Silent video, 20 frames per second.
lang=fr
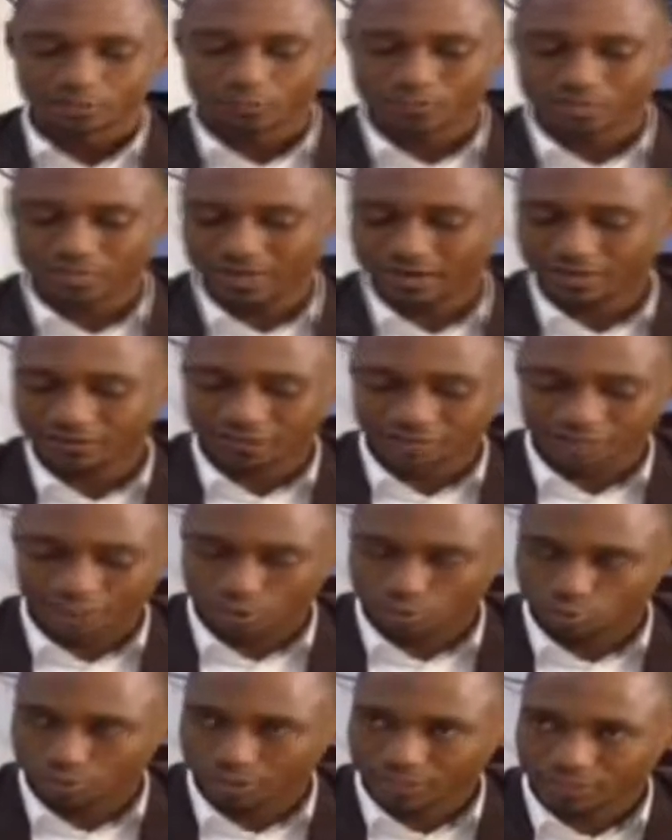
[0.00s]
Vous, à
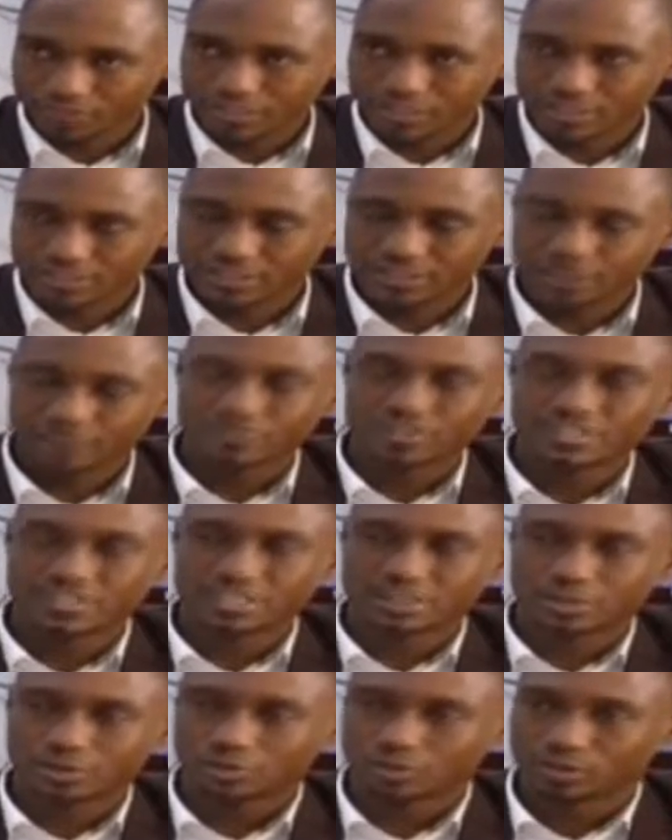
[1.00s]
vous avez des services
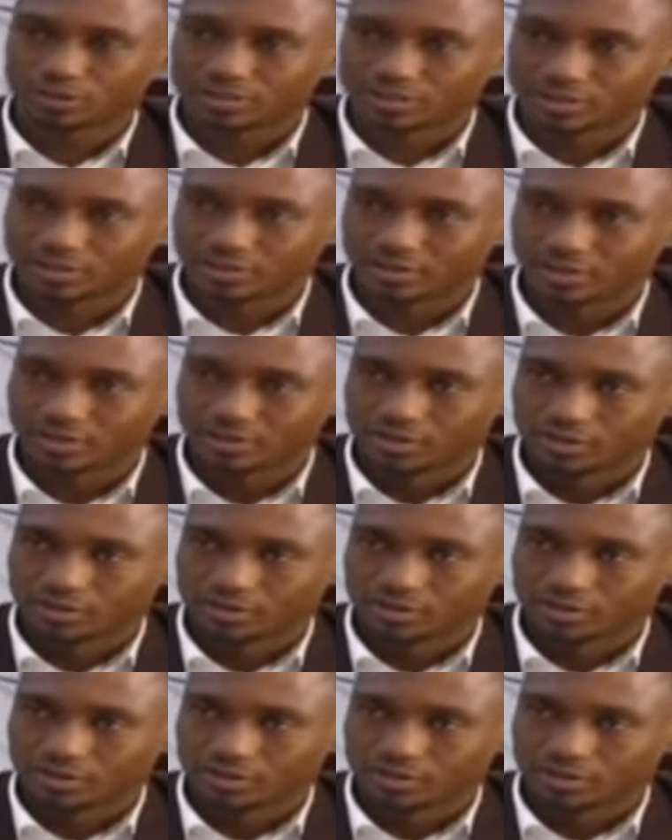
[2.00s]
sécurisés.